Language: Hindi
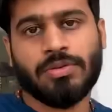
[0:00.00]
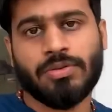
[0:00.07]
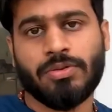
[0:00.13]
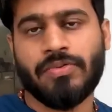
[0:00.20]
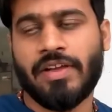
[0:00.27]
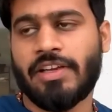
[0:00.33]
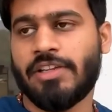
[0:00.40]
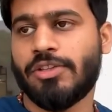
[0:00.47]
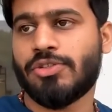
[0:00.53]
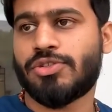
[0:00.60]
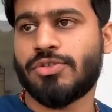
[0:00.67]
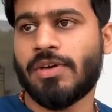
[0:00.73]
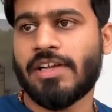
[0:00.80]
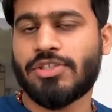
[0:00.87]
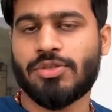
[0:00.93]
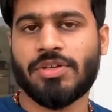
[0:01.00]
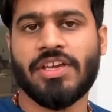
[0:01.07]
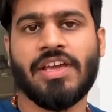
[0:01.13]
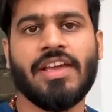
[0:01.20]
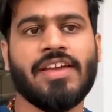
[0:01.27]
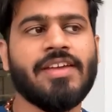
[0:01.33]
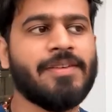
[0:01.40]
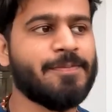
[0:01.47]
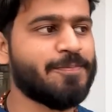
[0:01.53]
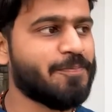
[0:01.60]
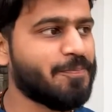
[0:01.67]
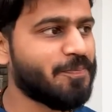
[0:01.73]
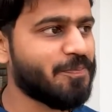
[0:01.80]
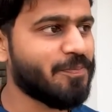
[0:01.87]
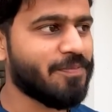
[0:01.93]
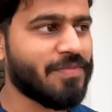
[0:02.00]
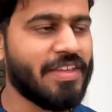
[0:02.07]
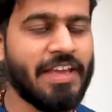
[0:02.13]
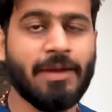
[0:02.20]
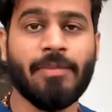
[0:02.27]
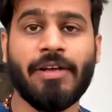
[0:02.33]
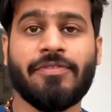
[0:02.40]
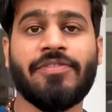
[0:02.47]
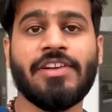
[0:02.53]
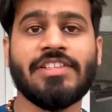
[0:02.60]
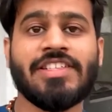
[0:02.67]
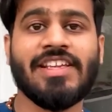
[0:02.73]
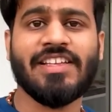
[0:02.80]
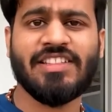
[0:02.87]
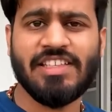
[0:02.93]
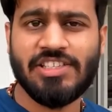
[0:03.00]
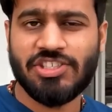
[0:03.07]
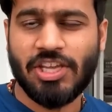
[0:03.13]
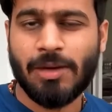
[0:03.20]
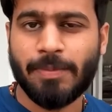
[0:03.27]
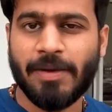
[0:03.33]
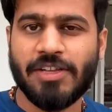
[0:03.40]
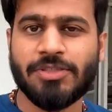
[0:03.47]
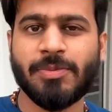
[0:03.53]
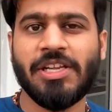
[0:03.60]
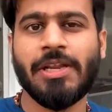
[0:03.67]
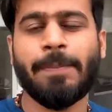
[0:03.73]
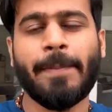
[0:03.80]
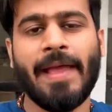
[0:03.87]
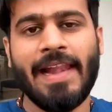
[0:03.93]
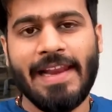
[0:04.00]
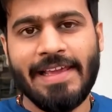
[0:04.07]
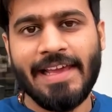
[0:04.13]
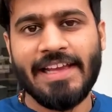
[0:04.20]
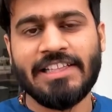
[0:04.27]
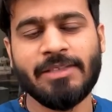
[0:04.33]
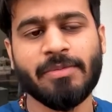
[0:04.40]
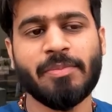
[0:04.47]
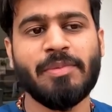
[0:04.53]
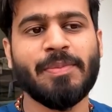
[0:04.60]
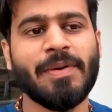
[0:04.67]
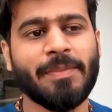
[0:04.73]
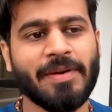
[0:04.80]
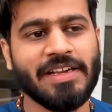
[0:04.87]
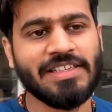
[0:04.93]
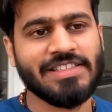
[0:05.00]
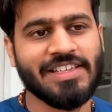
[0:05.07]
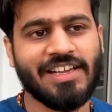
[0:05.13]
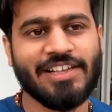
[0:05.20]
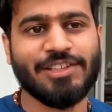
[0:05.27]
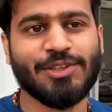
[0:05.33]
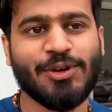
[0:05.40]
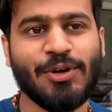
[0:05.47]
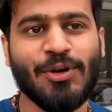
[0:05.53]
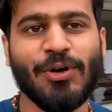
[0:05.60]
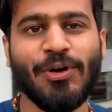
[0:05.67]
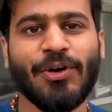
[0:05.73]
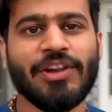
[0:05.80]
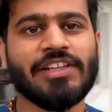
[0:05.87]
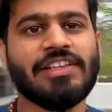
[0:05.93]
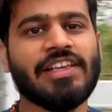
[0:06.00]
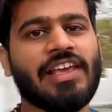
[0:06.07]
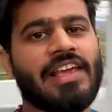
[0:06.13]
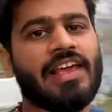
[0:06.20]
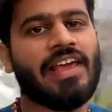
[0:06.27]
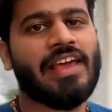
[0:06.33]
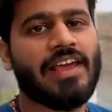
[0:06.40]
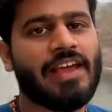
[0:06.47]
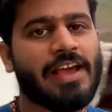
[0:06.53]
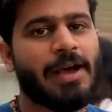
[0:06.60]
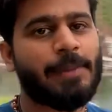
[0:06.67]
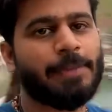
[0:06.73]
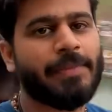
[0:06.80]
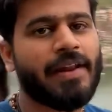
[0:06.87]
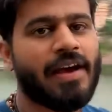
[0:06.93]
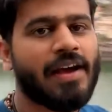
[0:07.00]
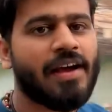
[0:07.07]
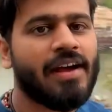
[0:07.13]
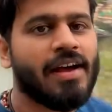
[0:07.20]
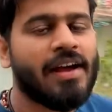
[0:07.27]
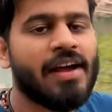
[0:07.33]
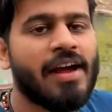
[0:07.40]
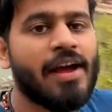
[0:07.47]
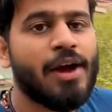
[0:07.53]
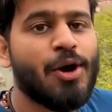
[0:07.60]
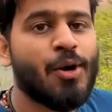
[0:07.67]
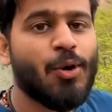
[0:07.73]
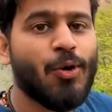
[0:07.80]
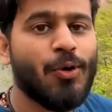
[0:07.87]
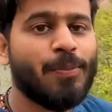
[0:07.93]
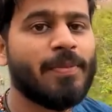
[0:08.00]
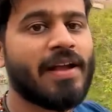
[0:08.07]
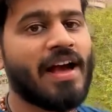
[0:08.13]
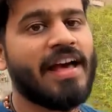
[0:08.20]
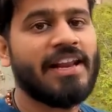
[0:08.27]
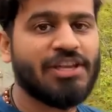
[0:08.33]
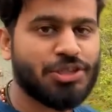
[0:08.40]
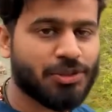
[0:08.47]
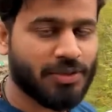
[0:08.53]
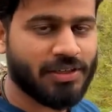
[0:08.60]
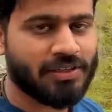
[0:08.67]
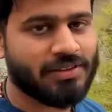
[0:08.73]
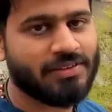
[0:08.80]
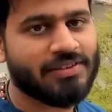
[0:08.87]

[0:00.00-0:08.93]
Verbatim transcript: तो फाइनली दोस्तों आ चुके हैं एक बार फिर से तीन चार पाँच महीने पहले ही आए थे मम्मी पापा के साथ और ये है अपना ओमकारेश्वर